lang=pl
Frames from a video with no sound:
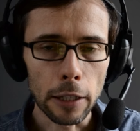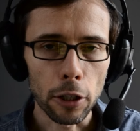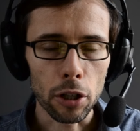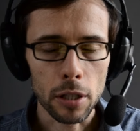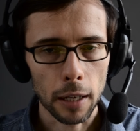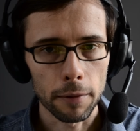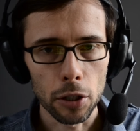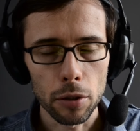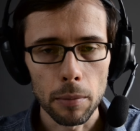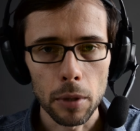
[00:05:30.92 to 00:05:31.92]
Nie do końca
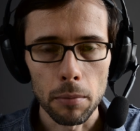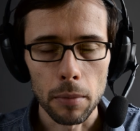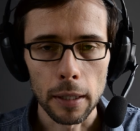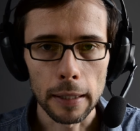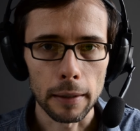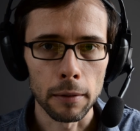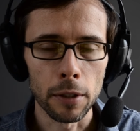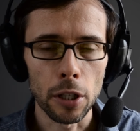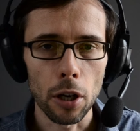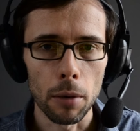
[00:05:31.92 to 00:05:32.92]
wierzyłem tym e,
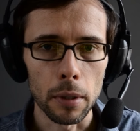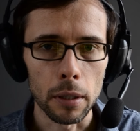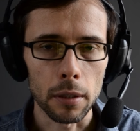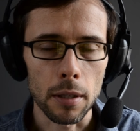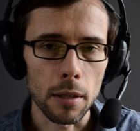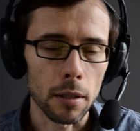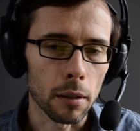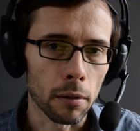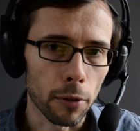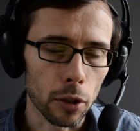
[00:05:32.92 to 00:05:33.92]
wynikom e,
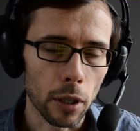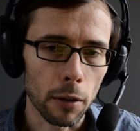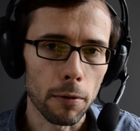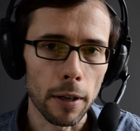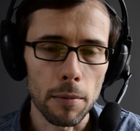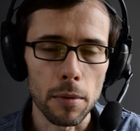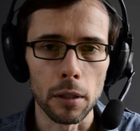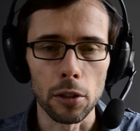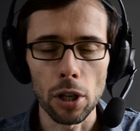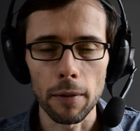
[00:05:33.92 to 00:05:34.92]
z fotografowaniem
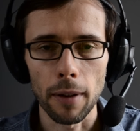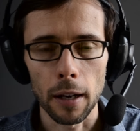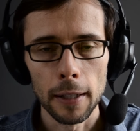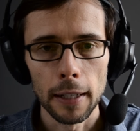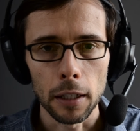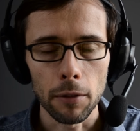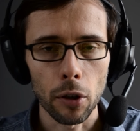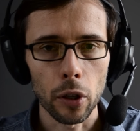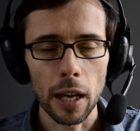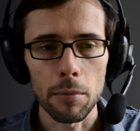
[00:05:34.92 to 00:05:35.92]
drzewa i
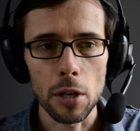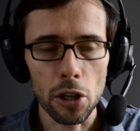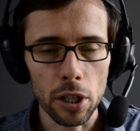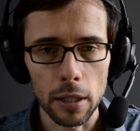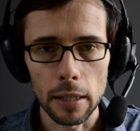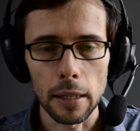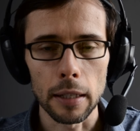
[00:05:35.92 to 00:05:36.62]
wykonałem jeszcze jeden